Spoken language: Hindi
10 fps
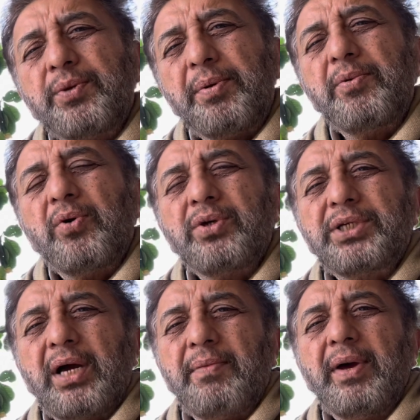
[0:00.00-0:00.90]
सुप्रीम कोर्ट
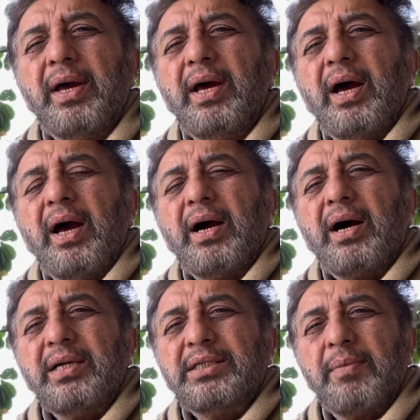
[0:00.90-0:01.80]
से हम
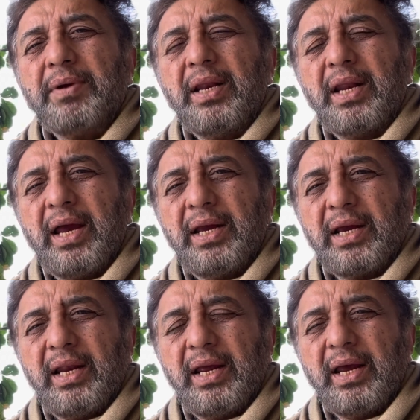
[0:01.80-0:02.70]
खान साहब की रिहाई
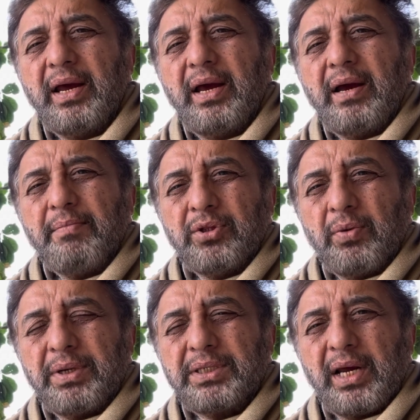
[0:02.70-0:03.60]
के लिए
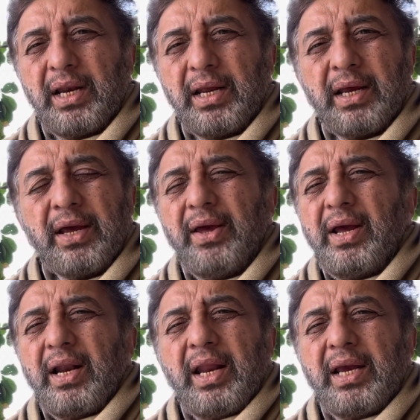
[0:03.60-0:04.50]
बंदोबस्त कर लेंगे
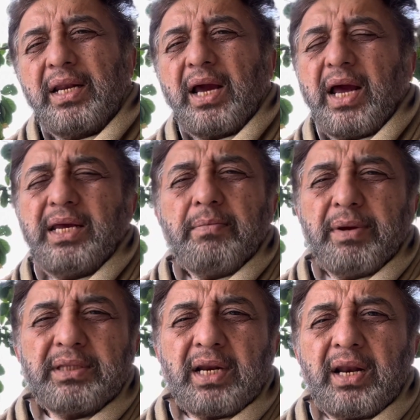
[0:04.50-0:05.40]
लेकिन क्या ये
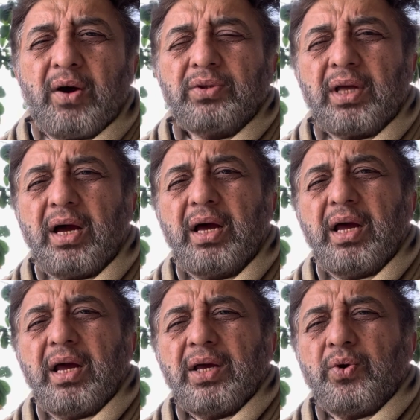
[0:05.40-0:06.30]
बेहतर ना होता
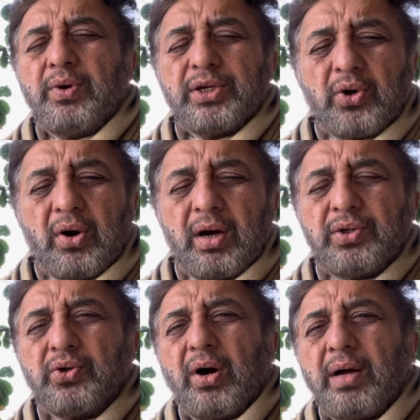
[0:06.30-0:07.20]
क्योंकि जो
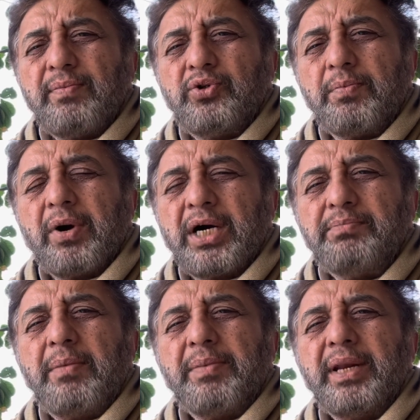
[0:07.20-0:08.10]
जो जो
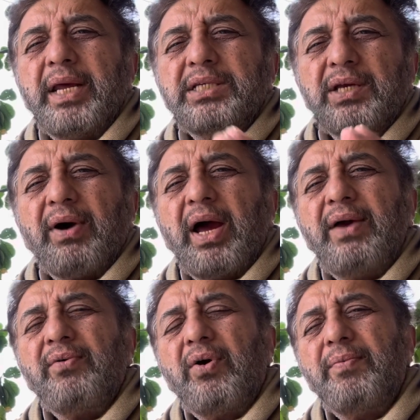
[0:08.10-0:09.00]
मुकदमे बने सिवाय वो